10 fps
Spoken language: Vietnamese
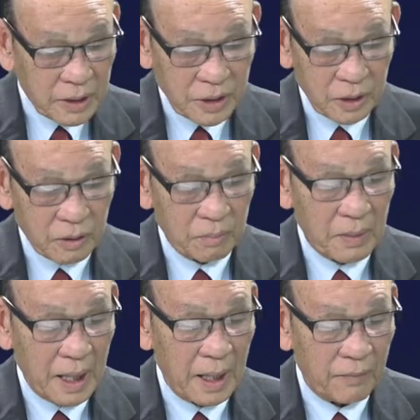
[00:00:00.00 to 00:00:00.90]
sử
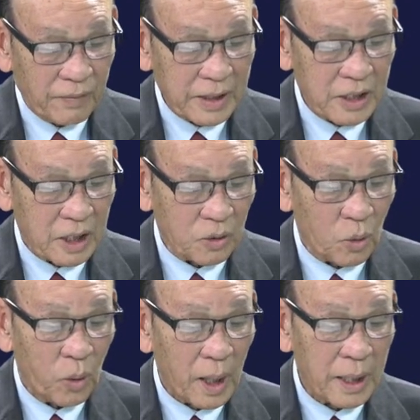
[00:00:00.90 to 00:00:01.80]
mà phát triển
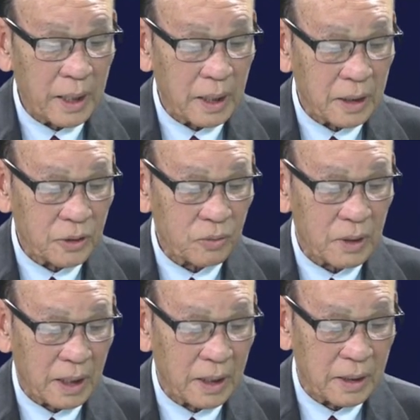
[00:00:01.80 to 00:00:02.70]
của Hoa Kỳ đấy chúng
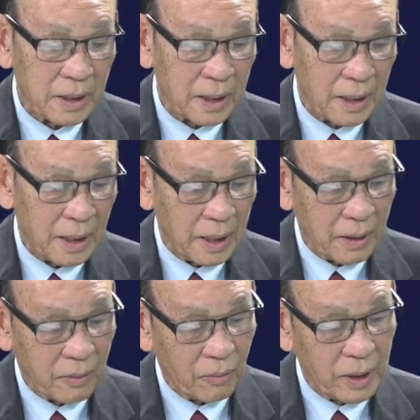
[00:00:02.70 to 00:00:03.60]
ta nhớ rằng là
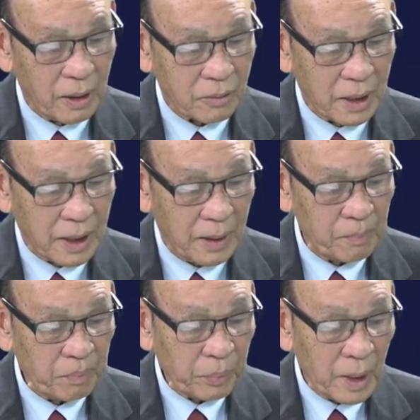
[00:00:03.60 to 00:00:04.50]
cũng hiểu rằng là
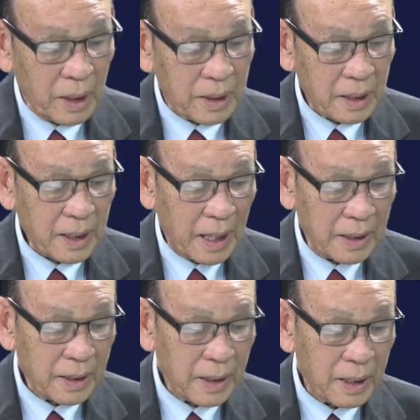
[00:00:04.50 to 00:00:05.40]
tất
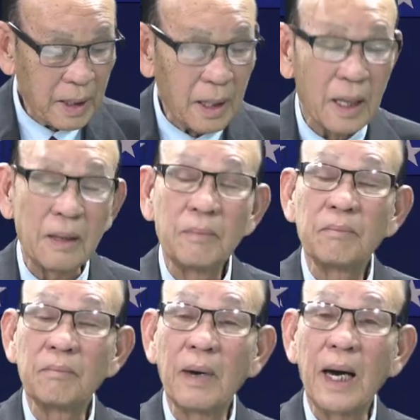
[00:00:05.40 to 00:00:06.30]
cả những cái người
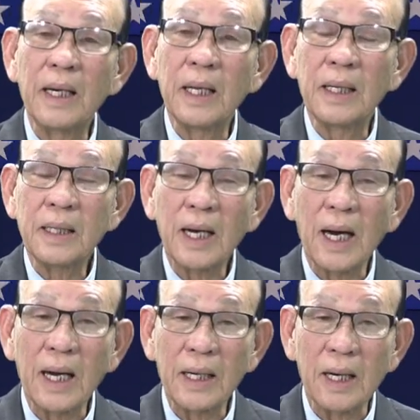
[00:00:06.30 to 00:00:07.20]
mà đến
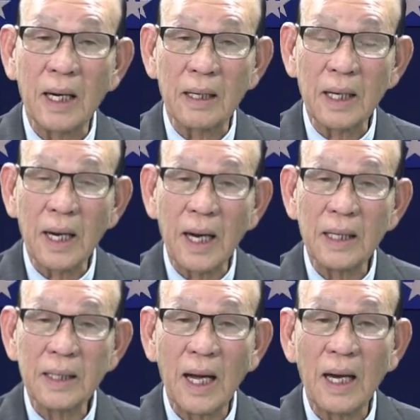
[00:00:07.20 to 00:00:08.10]
khai khẩn
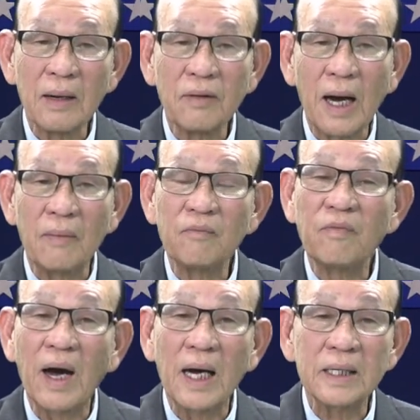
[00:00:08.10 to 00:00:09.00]
khai thác khám
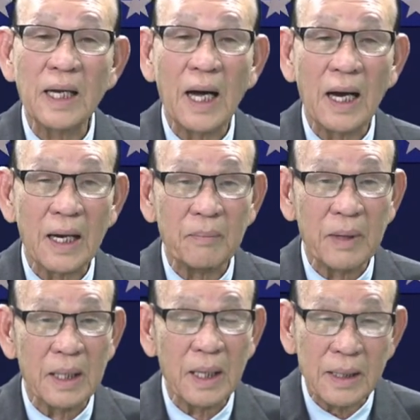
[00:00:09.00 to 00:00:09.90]
phá ra cái
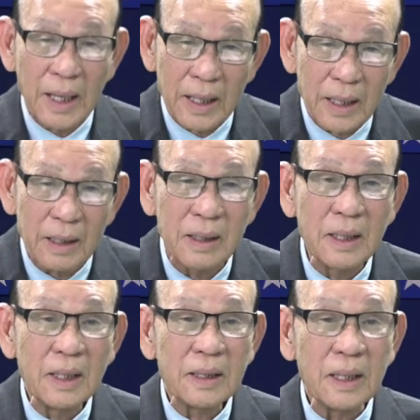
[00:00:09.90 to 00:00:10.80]
miền đất này đó
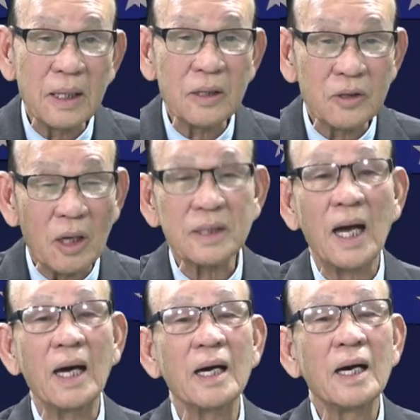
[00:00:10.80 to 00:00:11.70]
thì rõ
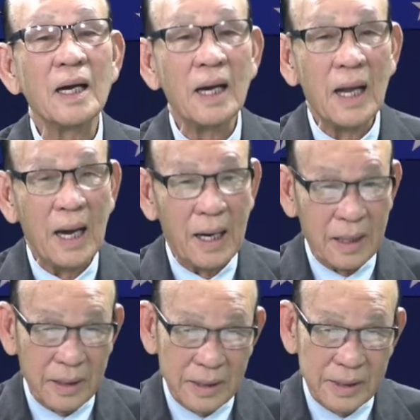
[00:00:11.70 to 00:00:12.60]
ràng là
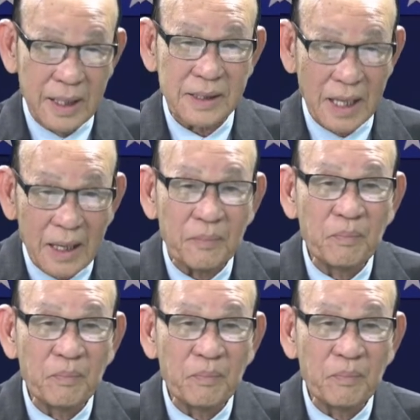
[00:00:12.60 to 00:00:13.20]
người da trắng